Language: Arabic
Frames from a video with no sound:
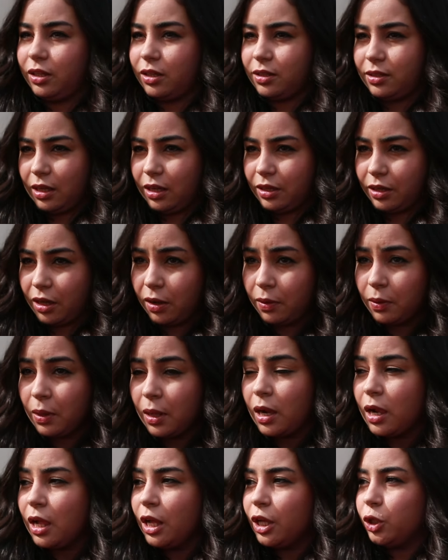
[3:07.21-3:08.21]
درت انا
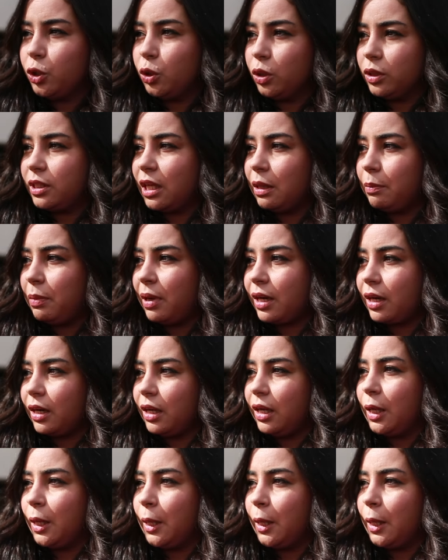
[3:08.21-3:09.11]
يعتبر